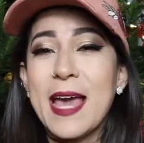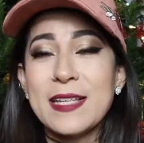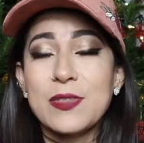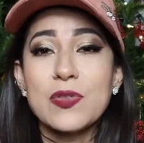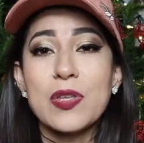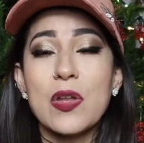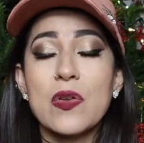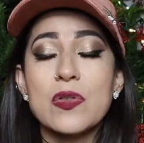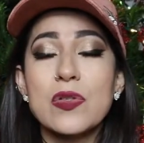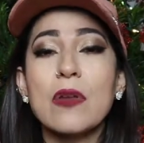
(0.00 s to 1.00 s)
estos que
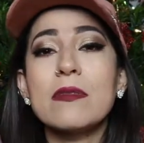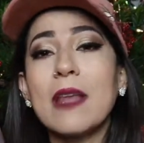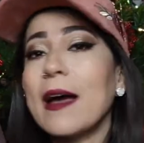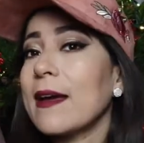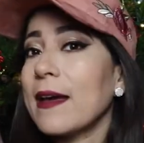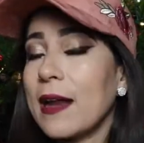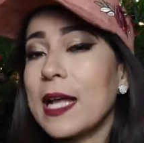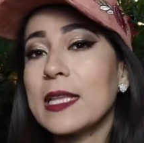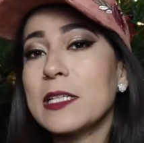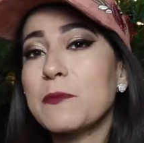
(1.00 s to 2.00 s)
no son tan
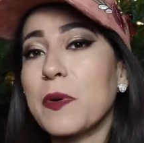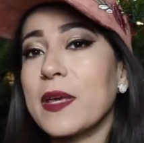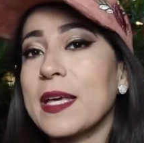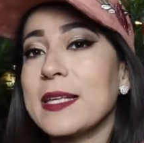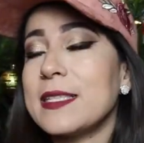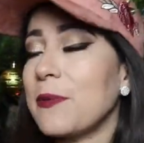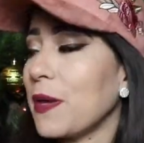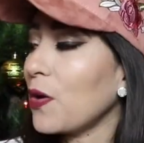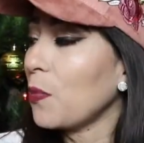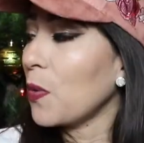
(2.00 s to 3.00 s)
grandes porque se ven
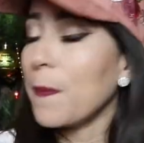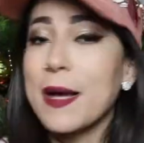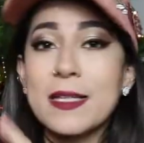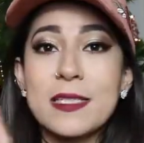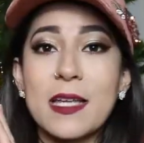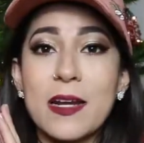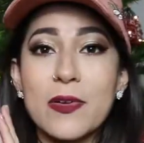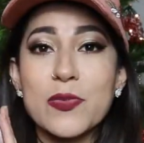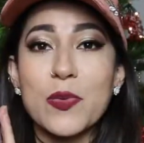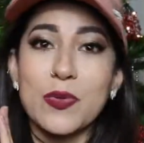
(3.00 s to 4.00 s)
como más
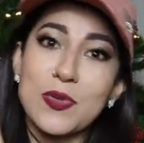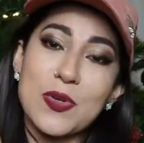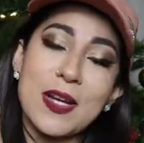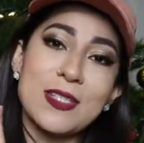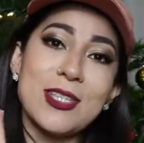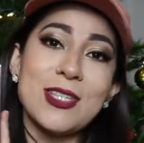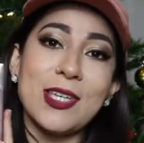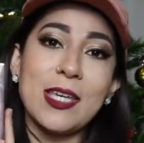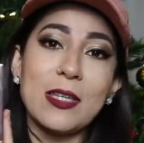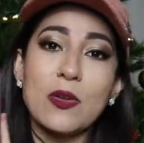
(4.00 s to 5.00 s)
tiernos cuando son así
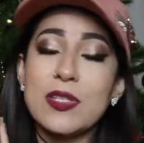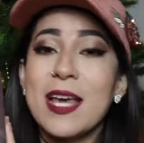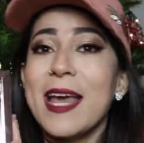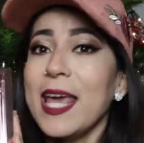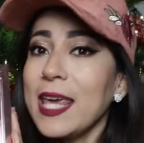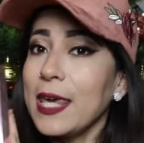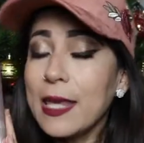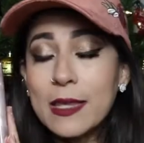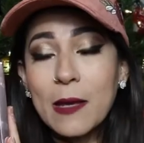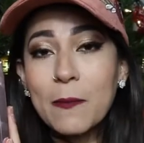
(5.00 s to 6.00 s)
chiquitos
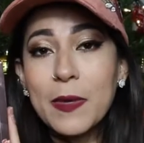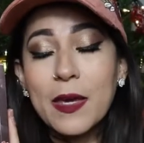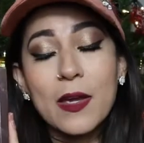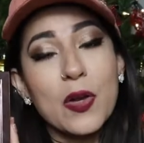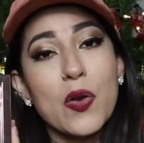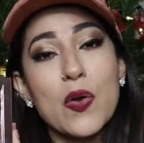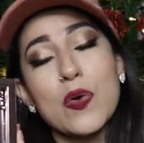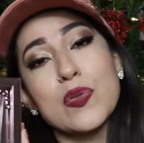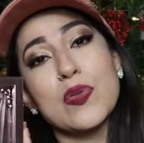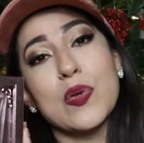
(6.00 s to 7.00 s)
y también
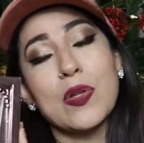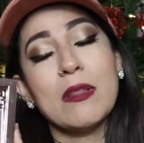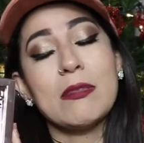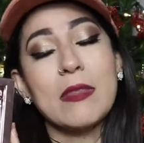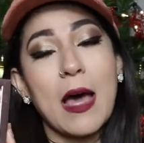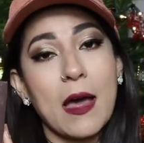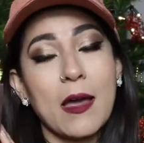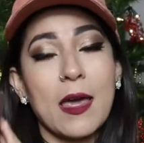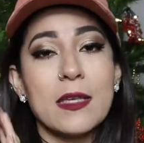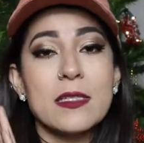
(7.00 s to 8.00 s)
no son
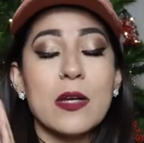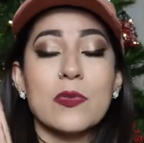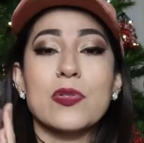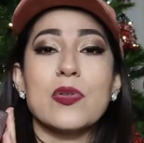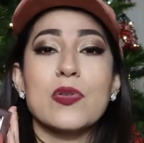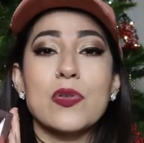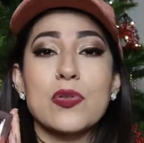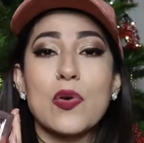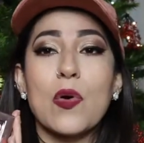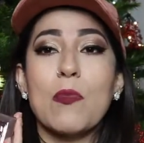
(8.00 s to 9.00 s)
tan este,
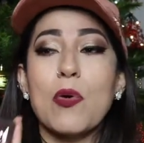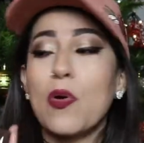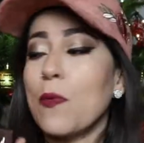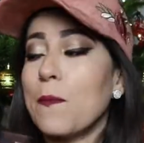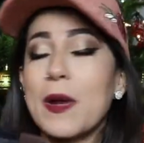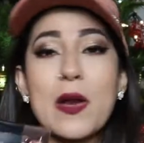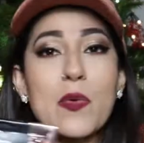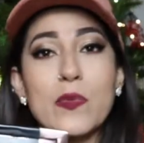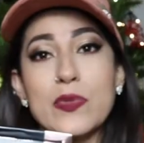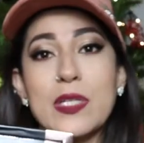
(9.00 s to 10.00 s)
costosos como comprar
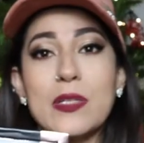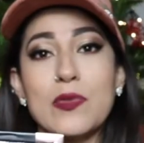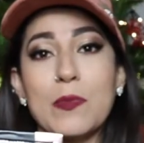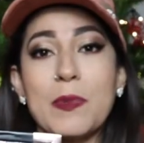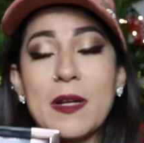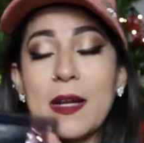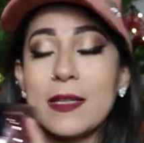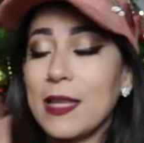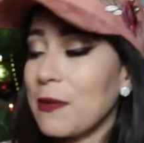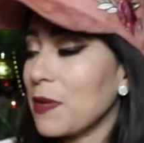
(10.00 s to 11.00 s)
un set super
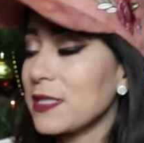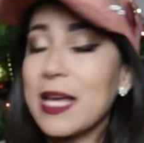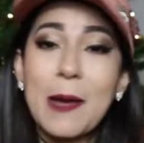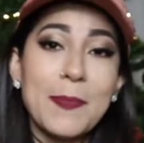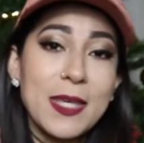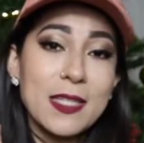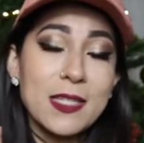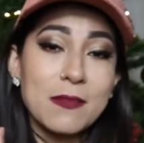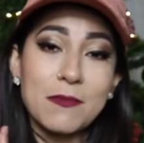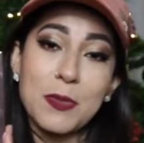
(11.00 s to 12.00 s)
grande. Además, a mí
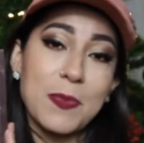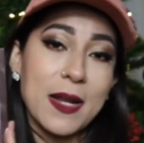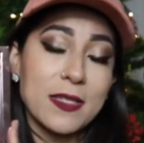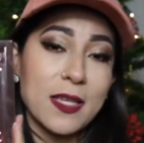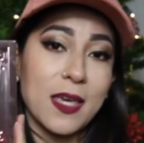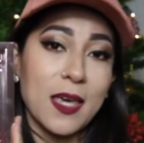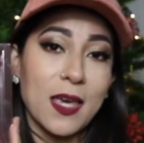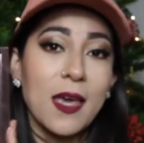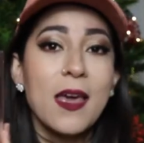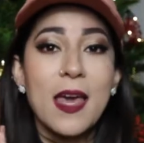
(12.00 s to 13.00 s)
me parece
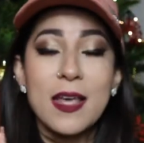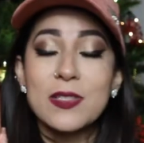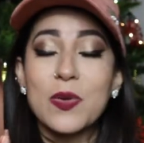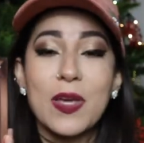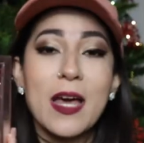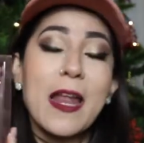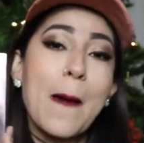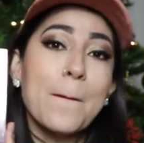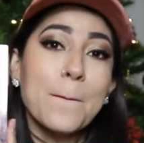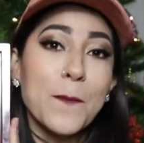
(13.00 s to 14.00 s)
que esto
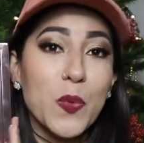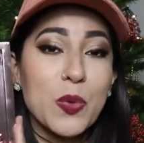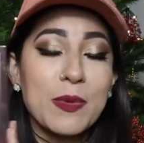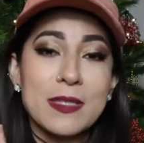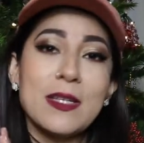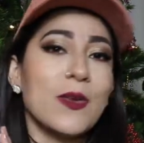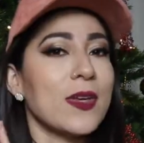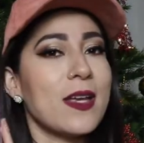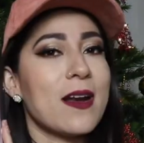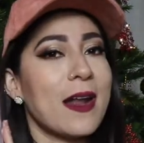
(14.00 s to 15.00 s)
quedaría muy bien si lo
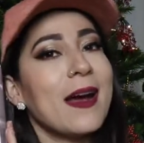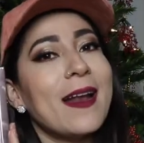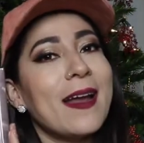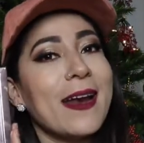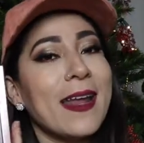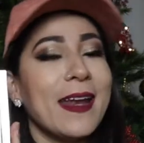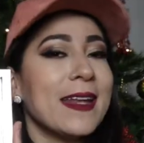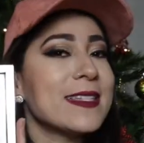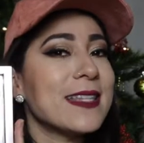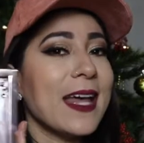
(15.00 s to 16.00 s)
quieres regalar en
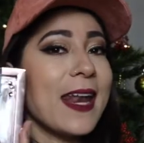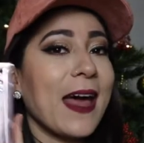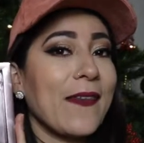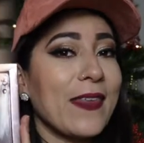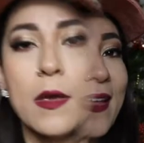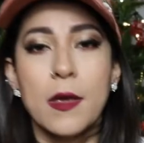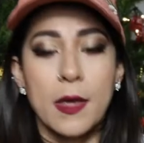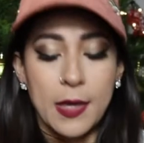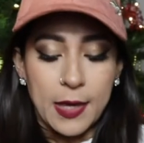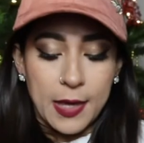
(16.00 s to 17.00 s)
esta Navidad.
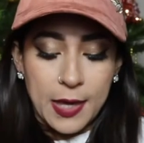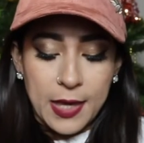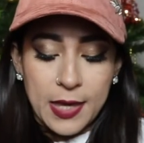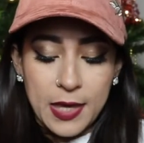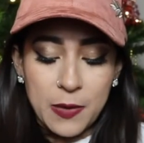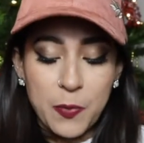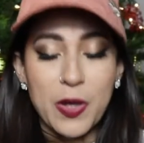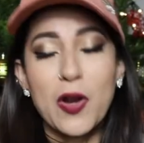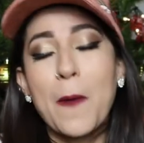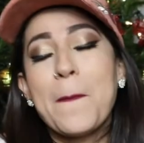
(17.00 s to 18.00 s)
Y
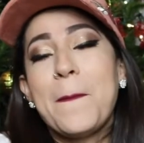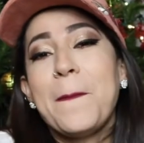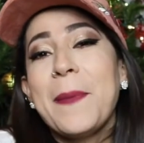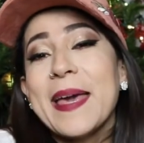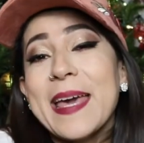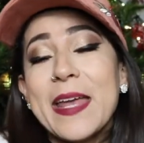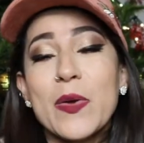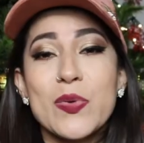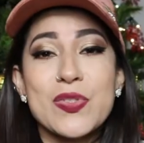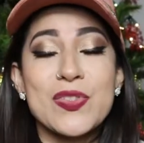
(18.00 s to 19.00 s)
bueno,
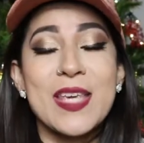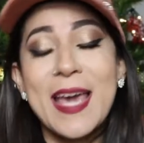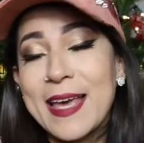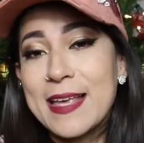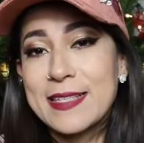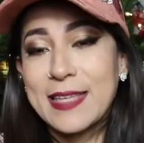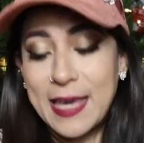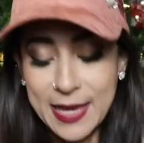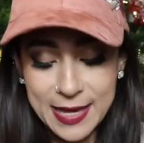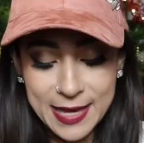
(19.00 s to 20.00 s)
pero si es
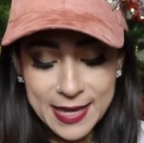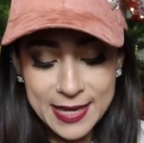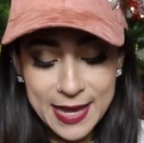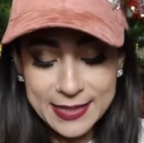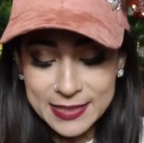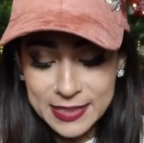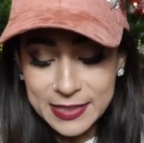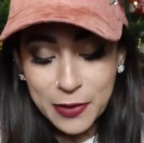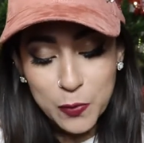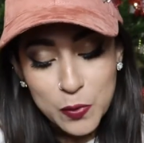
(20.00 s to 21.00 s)
que eh, a ti
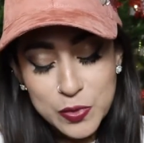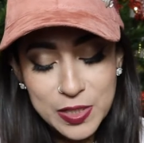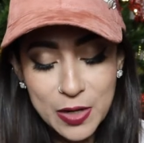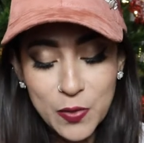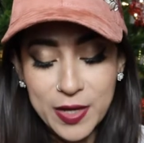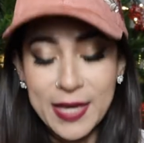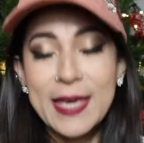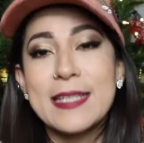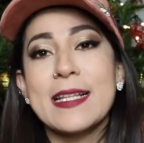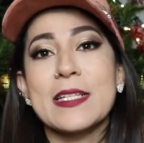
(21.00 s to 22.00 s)
te gusta lo
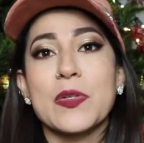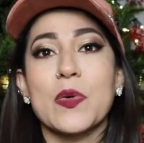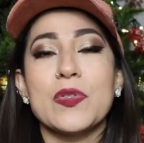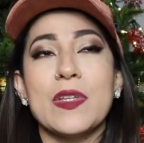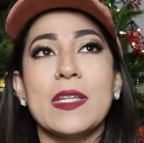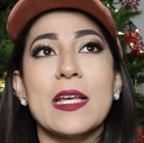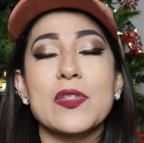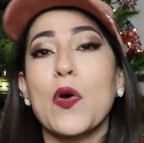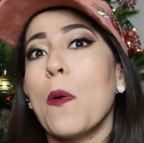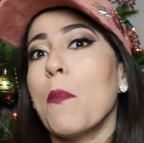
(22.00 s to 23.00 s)
que es las cositas
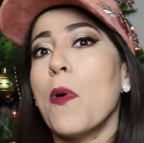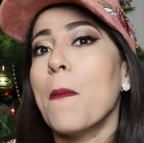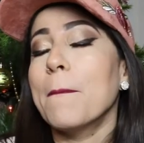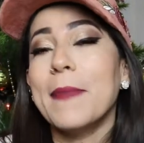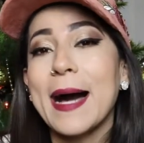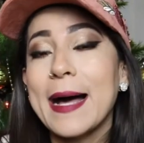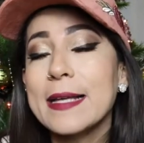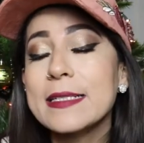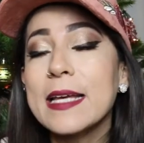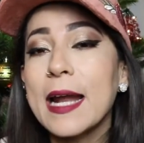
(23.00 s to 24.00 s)
como
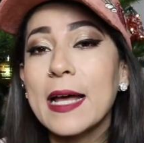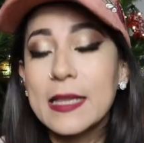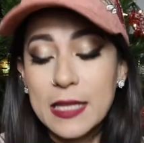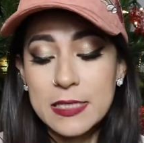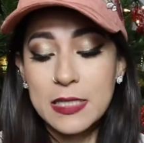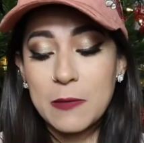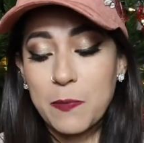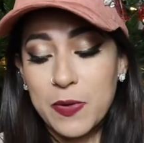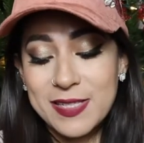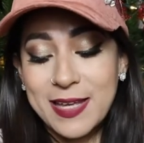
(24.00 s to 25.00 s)
más grandes y
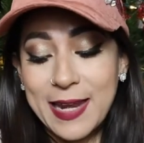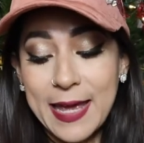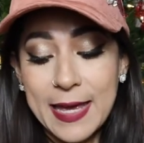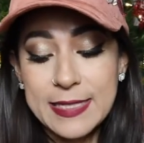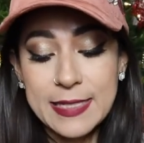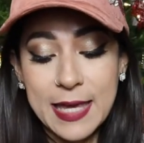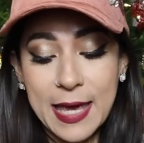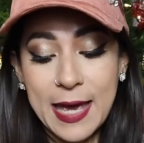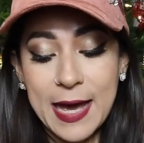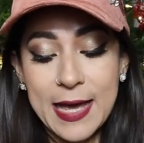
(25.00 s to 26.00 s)
pues crees
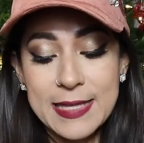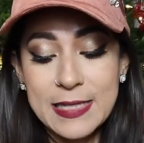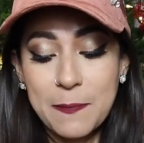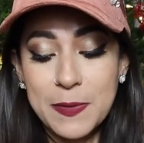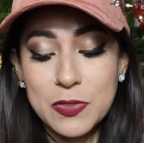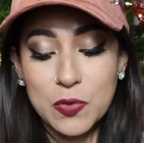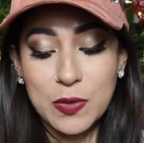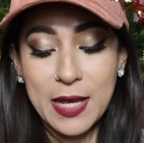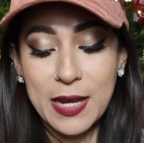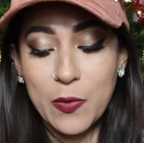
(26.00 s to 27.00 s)
que a esa
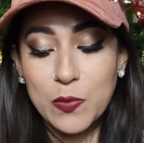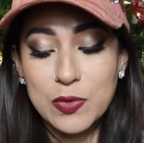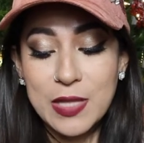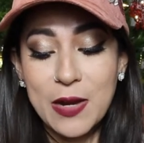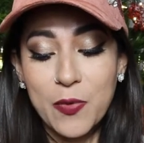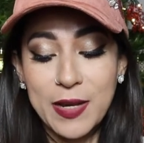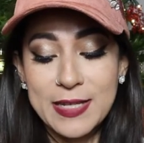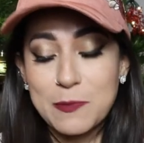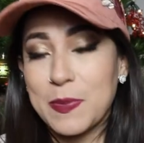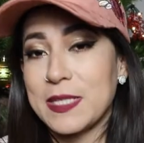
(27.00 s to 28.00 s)
persona le gusta algo en
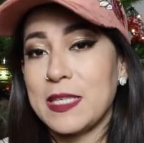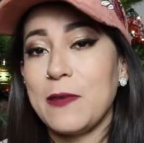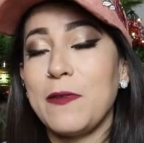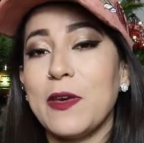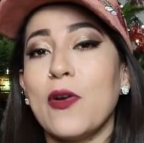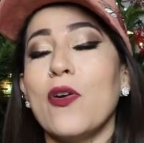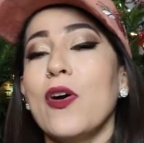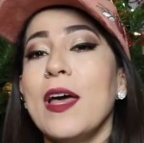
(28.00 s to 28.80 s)
específico,